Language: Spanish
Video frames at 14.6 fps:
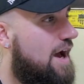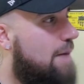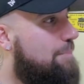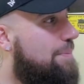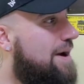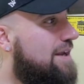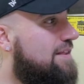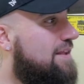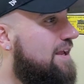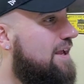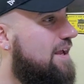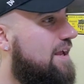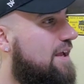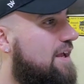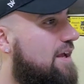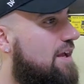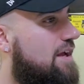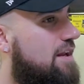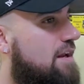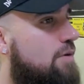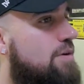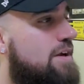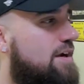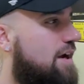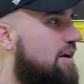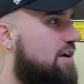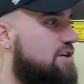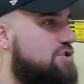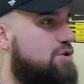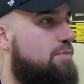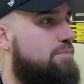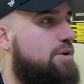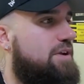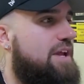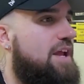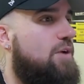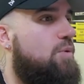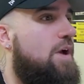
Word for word: Aparte, la única razón por qué el